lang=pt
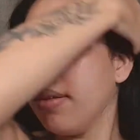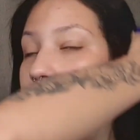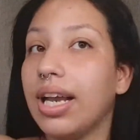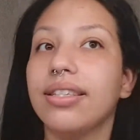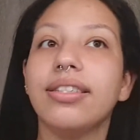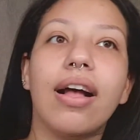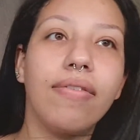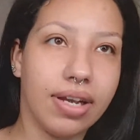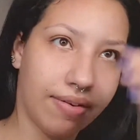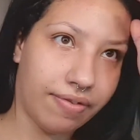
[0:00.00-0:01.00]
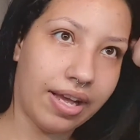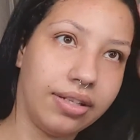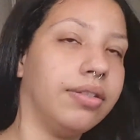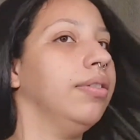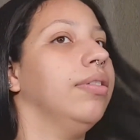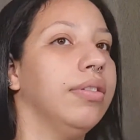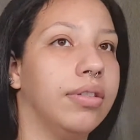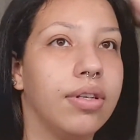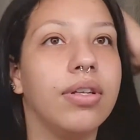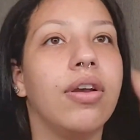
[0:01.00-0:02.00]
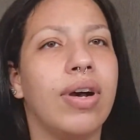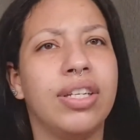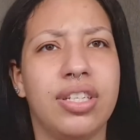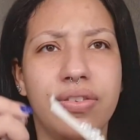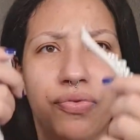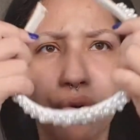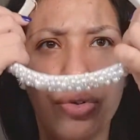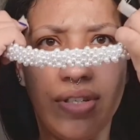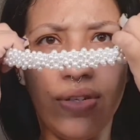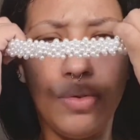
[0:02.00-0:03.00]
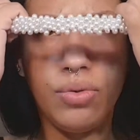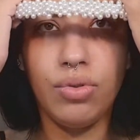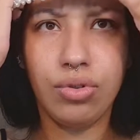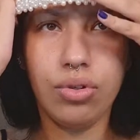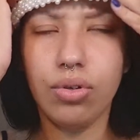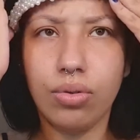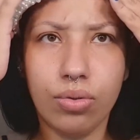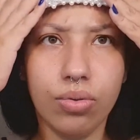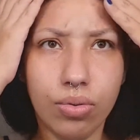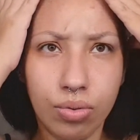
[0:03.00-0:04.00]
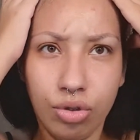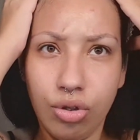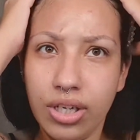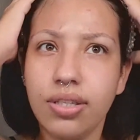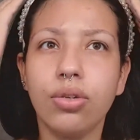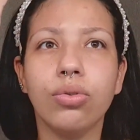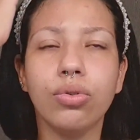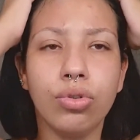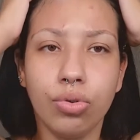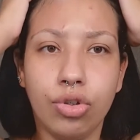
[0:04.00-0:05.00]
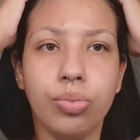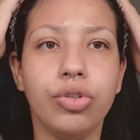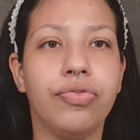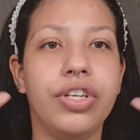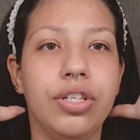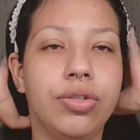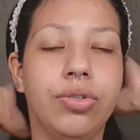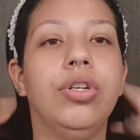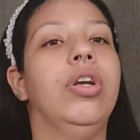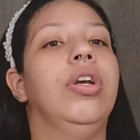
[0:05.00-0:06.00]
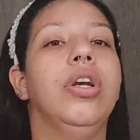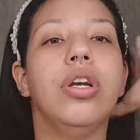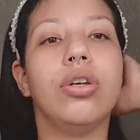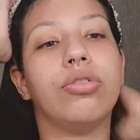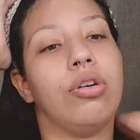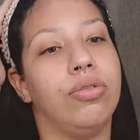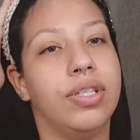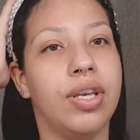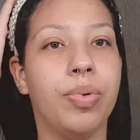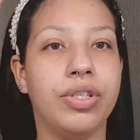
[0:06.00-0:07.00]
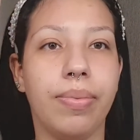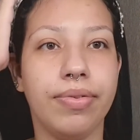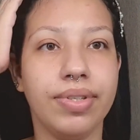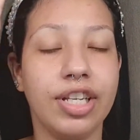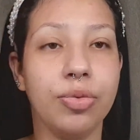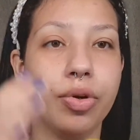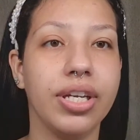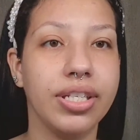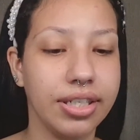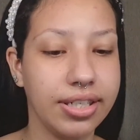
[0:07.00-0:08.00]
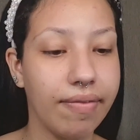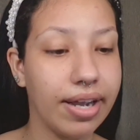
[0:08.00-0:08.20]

já estava gravado. Eu acho que foi os segundos, os dois segundos últimos vídeos, eu só consegui postar pra vocês porque já estava